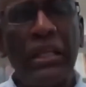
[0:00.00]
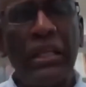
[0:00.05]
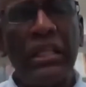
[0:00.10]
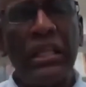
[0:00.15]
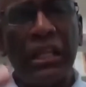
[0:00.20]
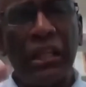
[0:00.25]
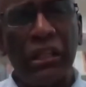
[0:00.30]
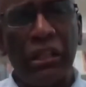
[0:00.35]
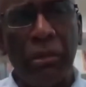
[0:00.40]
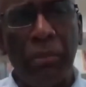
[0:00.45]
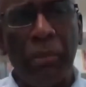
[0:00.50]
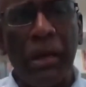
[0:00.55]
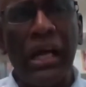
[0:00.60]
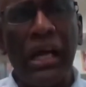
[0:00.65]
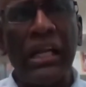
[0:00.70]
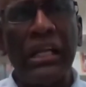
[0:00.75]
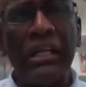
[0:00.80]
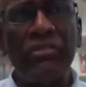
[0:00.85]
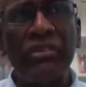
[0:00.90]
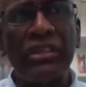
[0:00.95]
பள்ளியில் அந்த
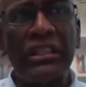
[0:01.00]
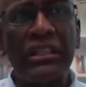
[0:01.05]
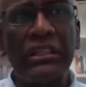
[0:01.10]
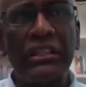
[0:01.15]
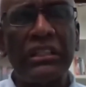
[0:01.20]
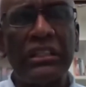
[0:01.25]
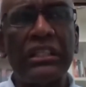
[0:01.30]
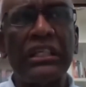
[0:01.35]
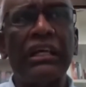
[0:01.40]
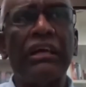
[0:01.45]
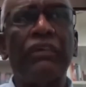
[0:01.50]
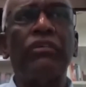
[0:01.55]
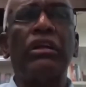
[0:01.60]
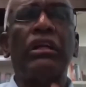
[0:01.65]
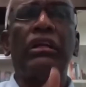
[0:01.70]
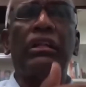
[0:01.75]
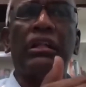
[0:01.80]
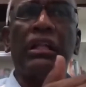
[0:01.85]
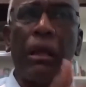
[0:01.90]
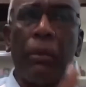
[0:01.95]
மாணவர்களுக்கு
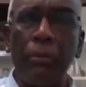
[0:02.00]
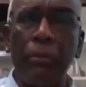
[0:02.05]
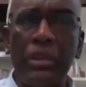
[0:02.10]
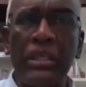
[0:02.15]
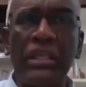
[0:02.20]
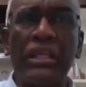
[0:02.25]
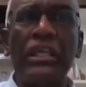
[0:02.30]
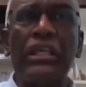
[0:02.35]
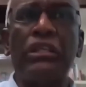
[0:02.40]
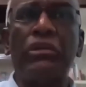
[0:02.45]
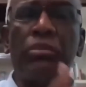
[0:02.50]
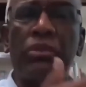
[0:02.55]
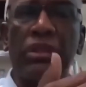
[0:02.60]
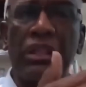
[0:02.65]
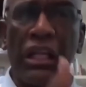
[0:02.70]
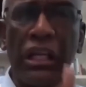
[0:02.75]
அவர் நம்பிக்கையும்